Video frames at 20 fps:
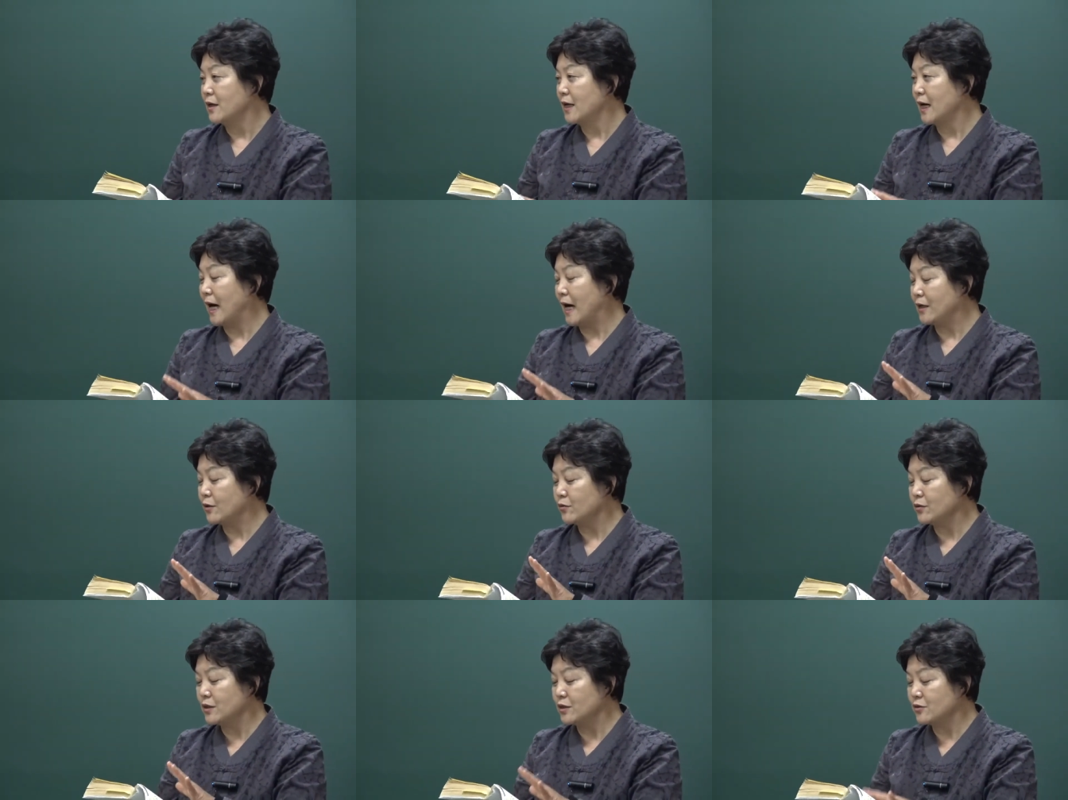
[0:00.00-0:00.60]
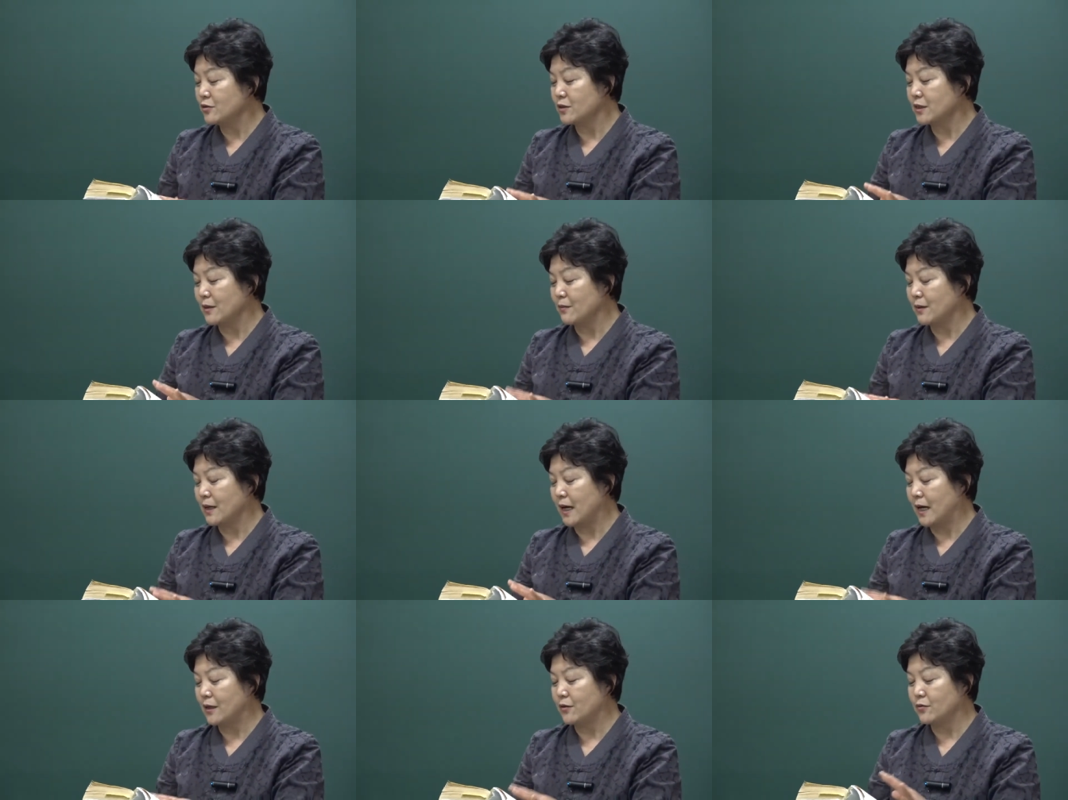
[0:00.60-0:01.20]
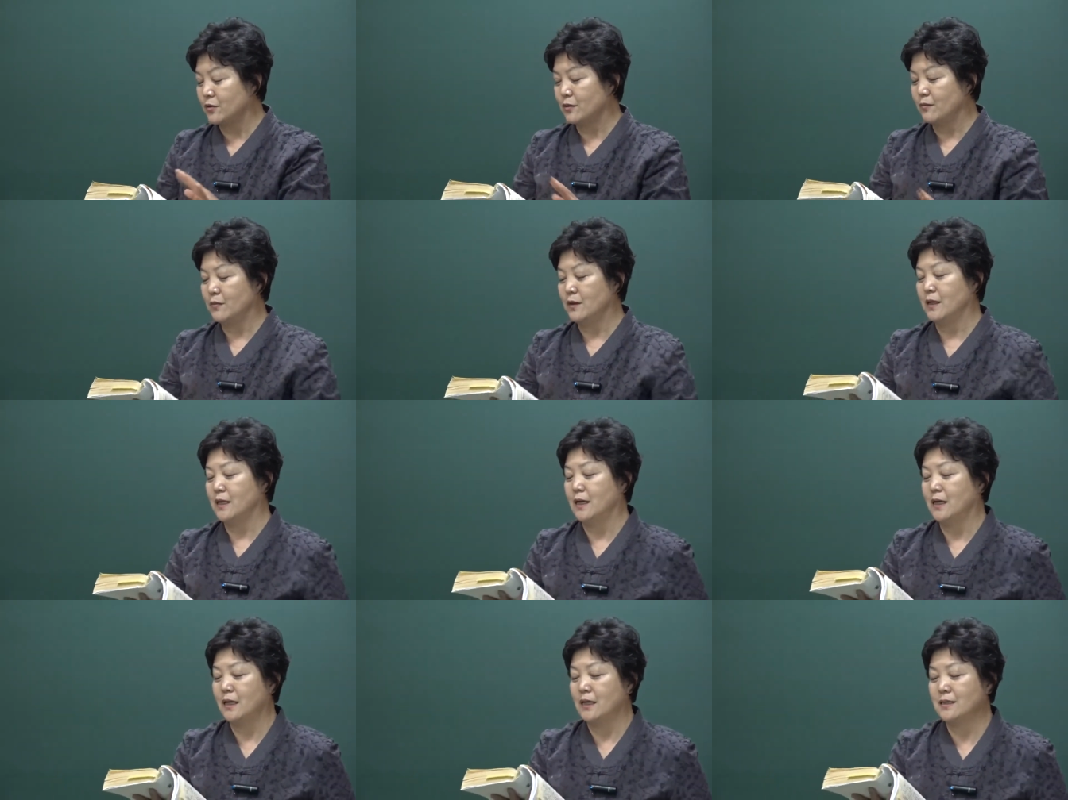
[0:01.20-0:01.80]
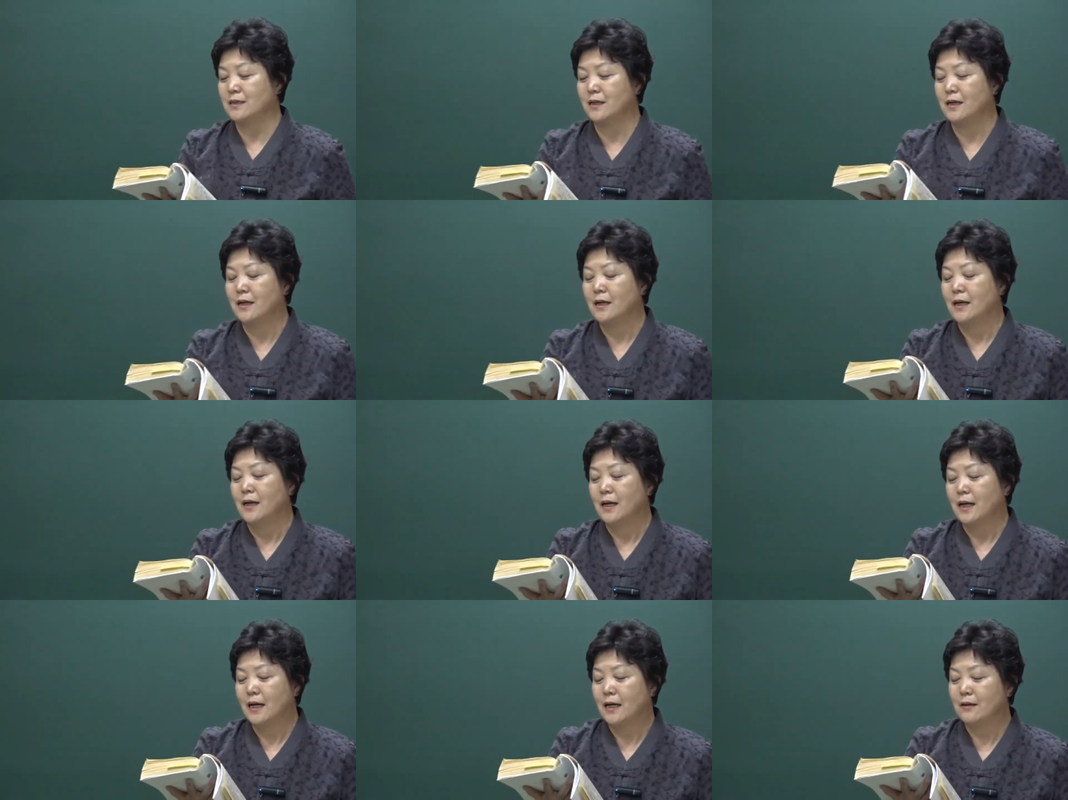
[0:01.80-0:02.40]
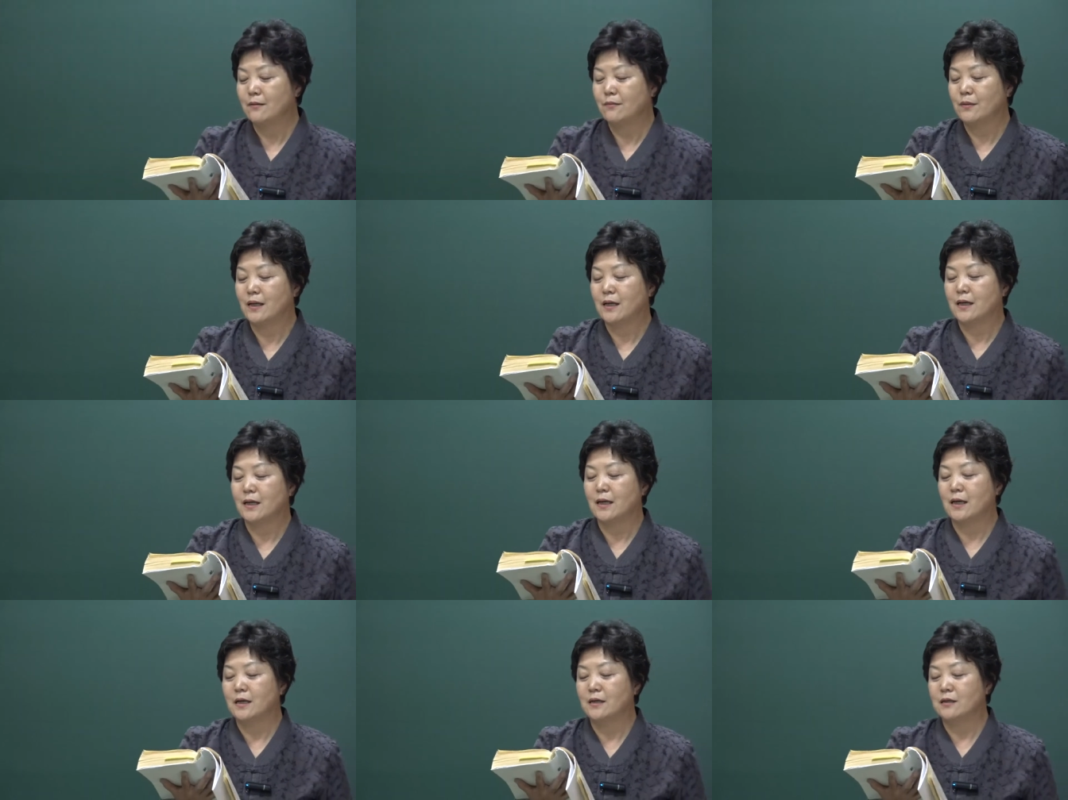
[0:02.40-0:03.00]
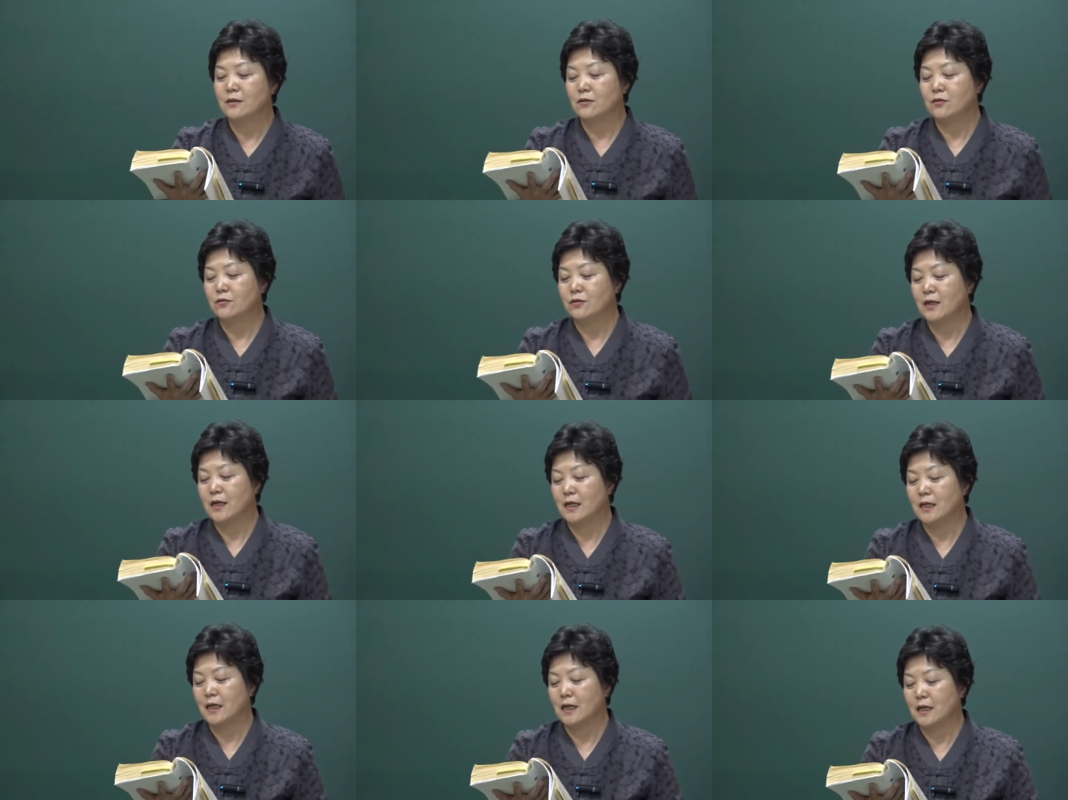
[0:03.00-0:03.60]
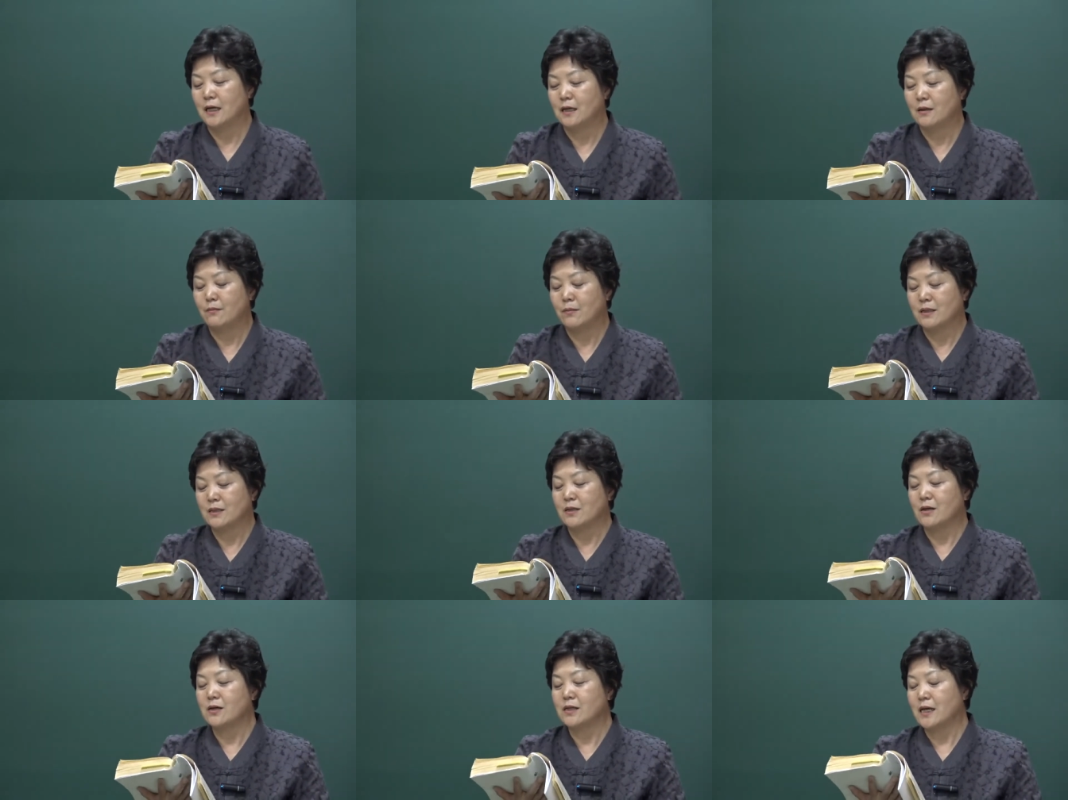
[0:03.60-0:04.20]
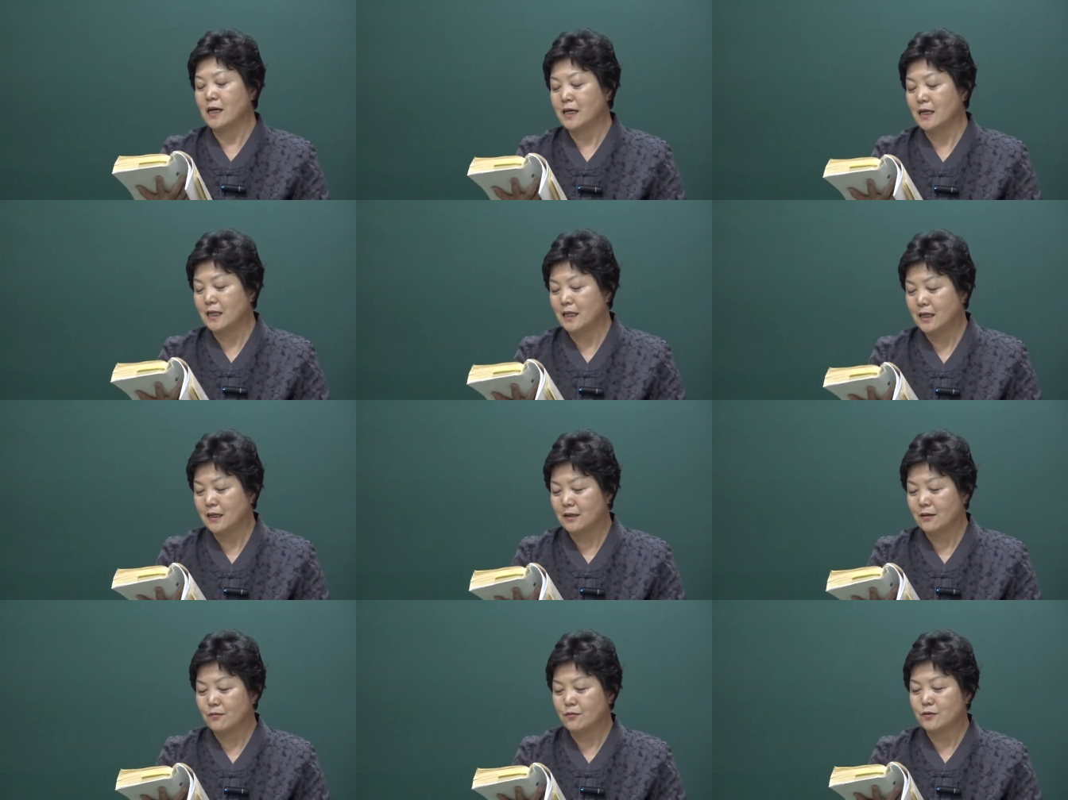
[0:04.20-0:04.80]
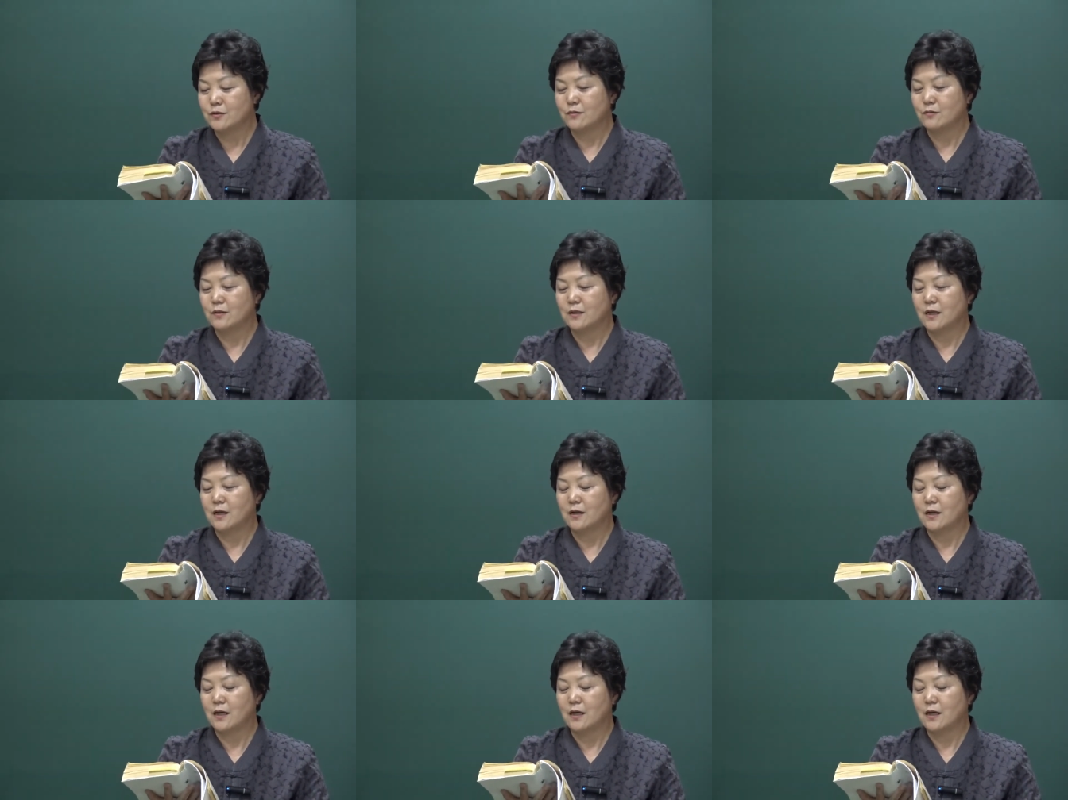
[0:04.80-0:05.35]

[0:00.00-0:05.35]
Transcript: 가돈이죠. 참 가돈입니다. 그래서 아름답게 은둔하니 마 선양이다라고 보시면 돼요.